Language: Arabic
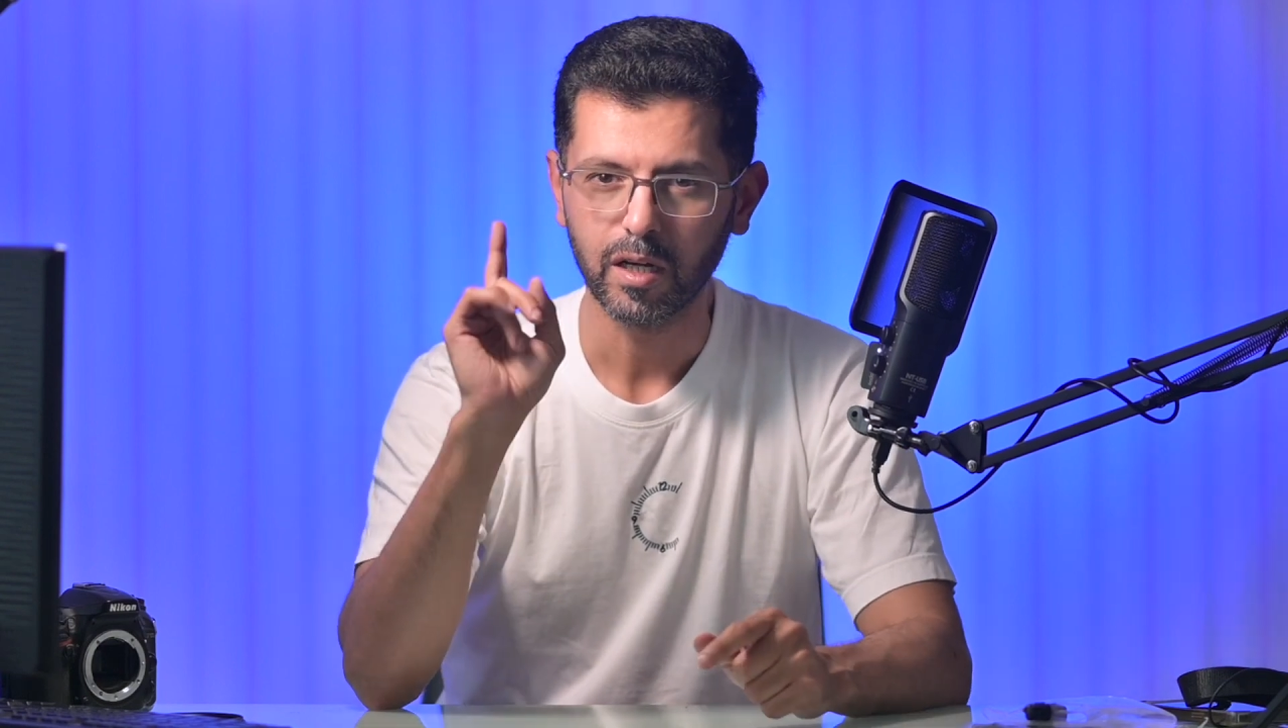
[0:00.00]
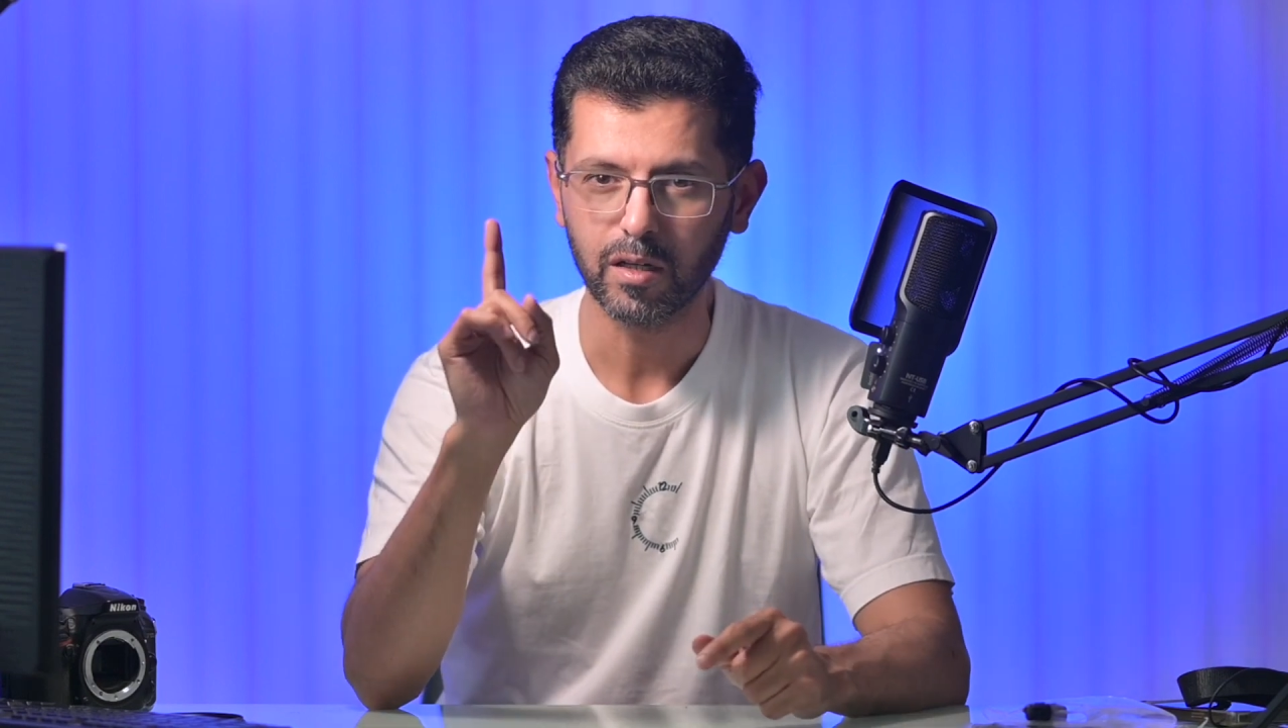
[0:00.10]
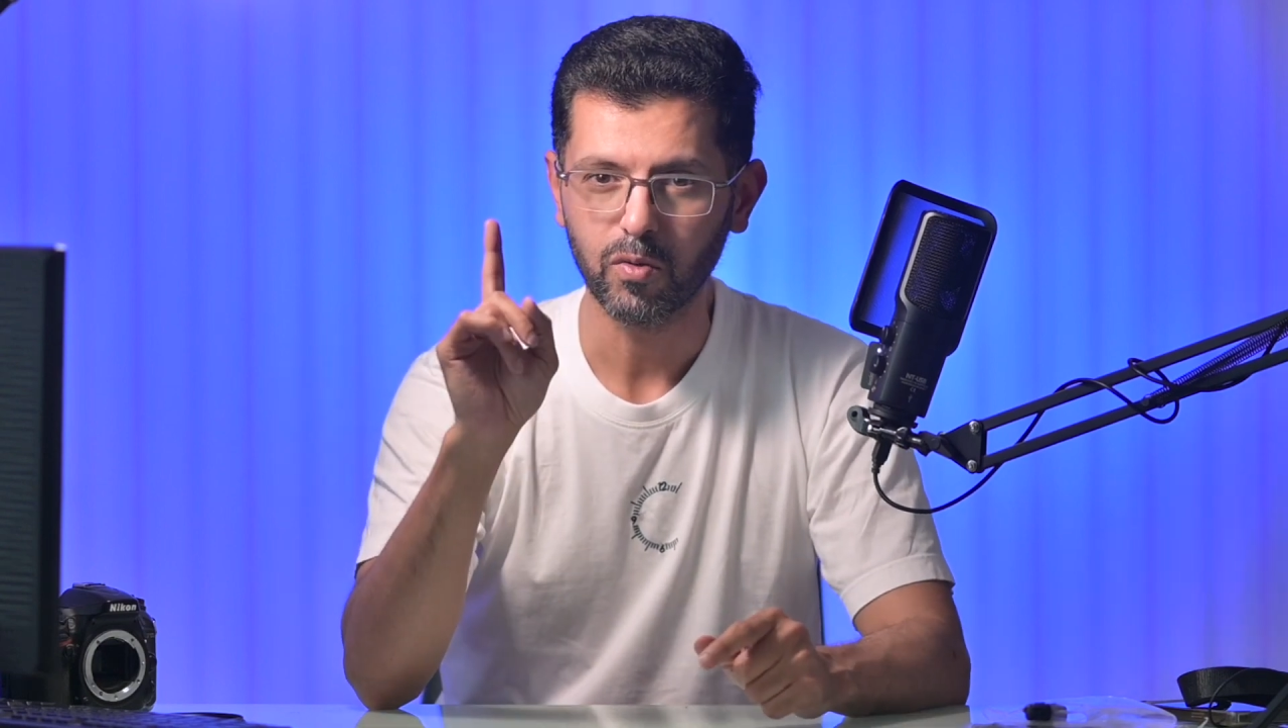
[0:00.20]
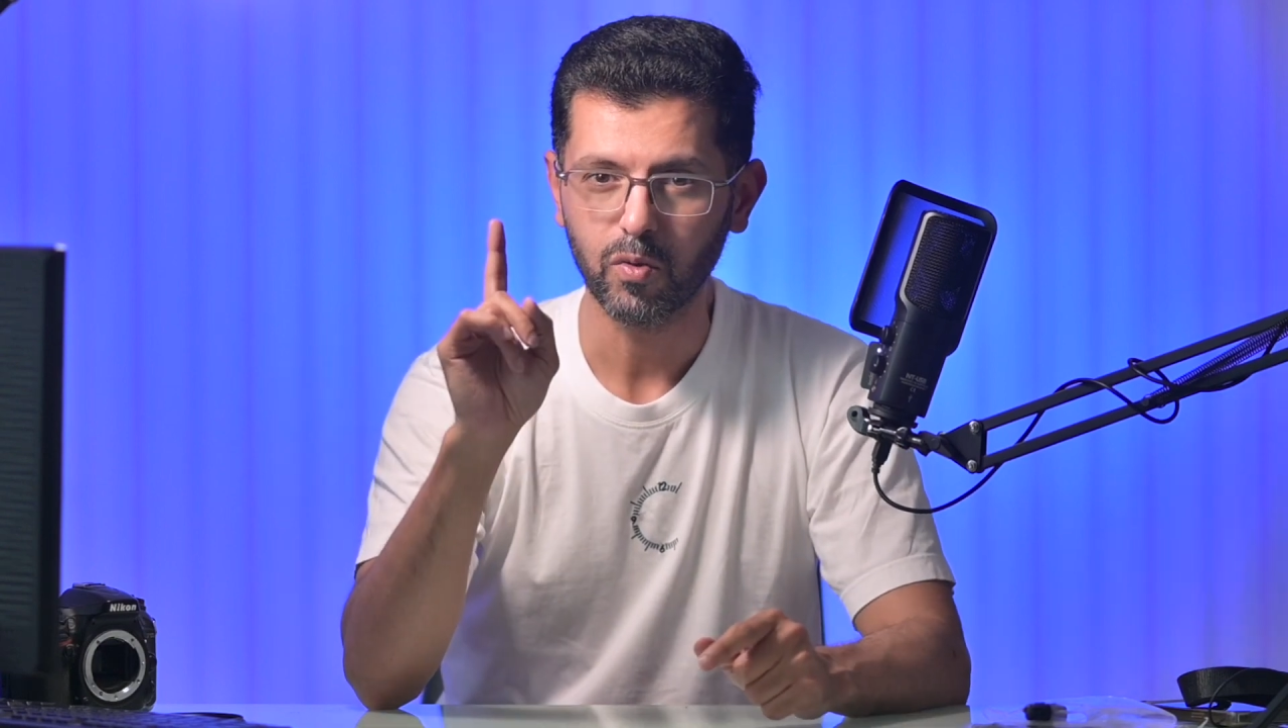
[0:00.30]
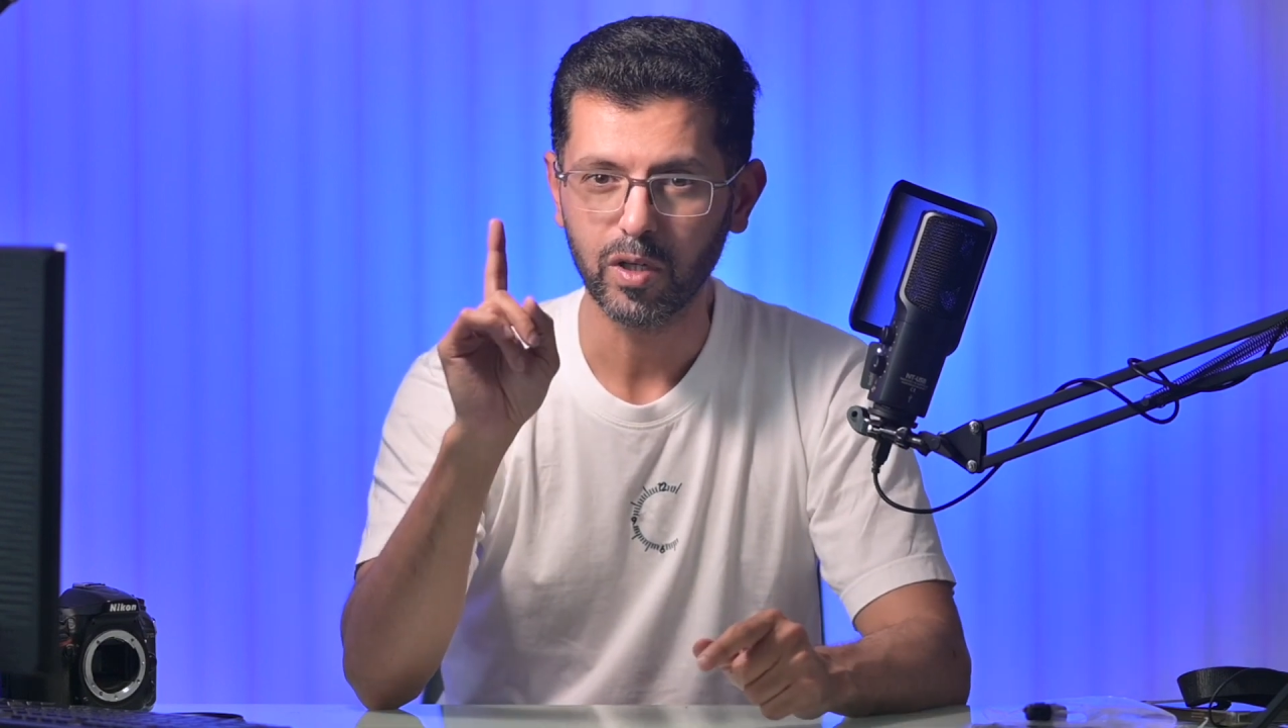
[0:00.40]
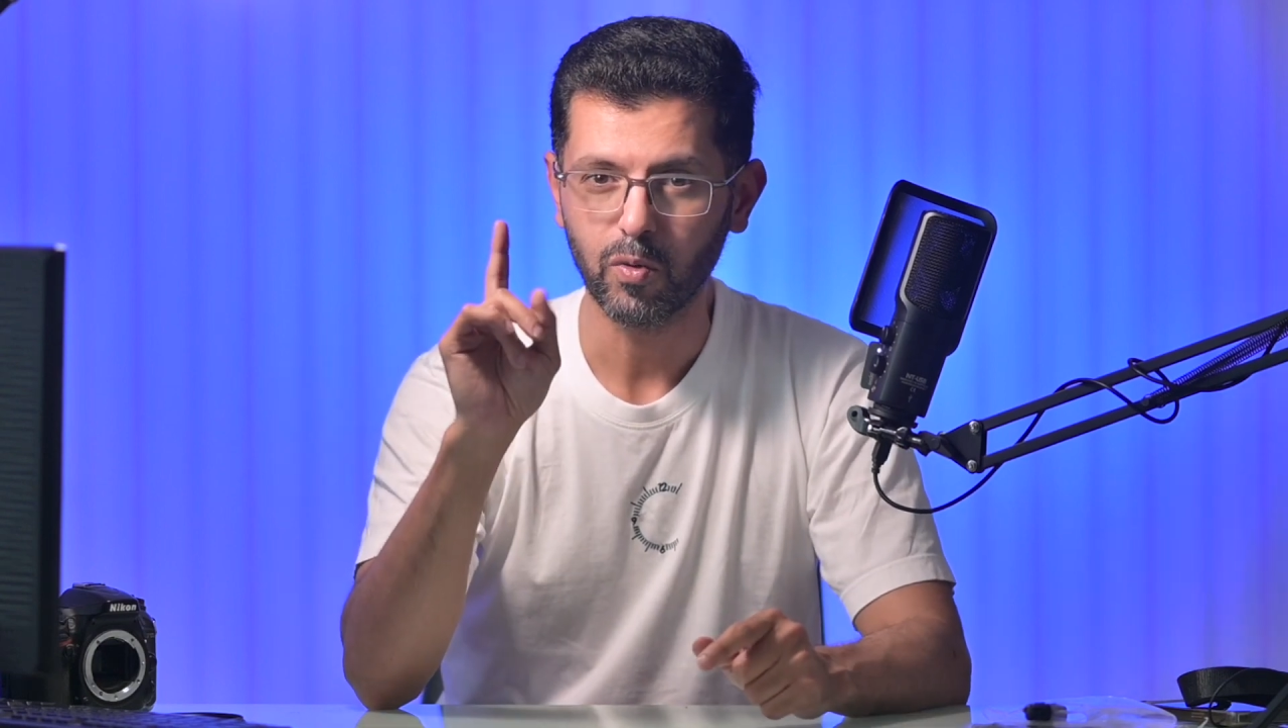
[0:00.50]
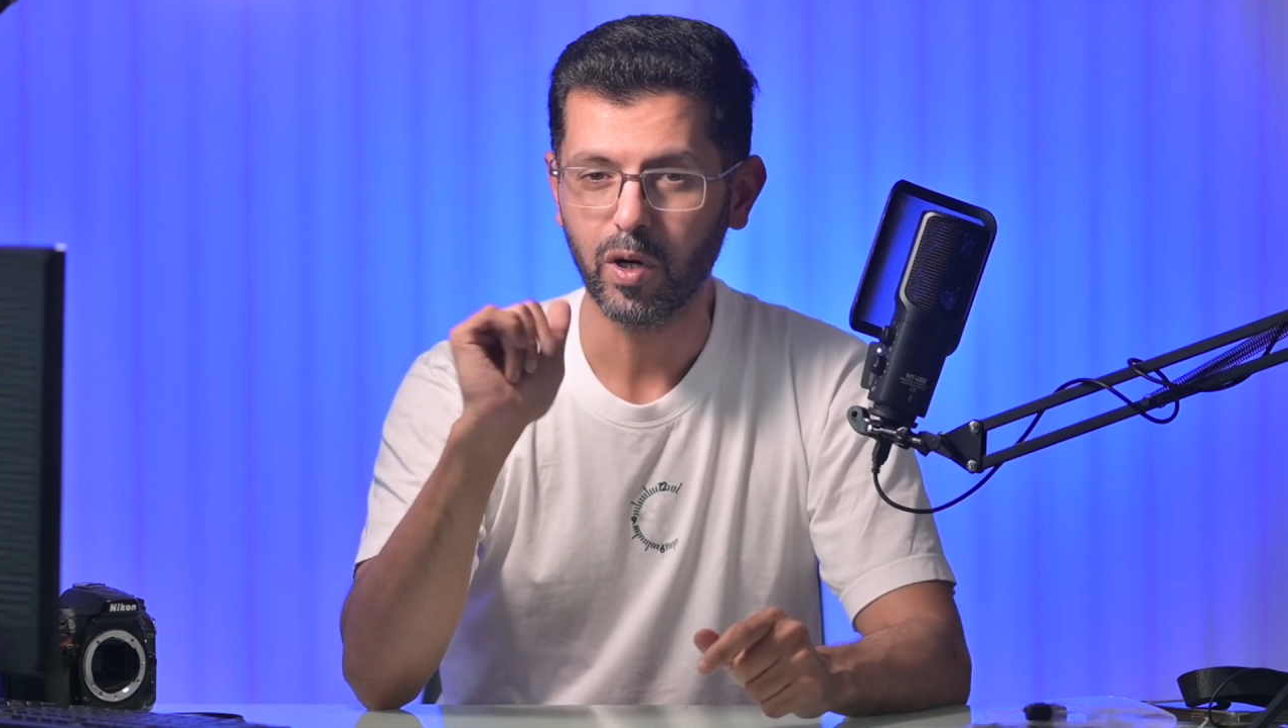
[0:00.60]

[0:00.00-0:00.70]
اول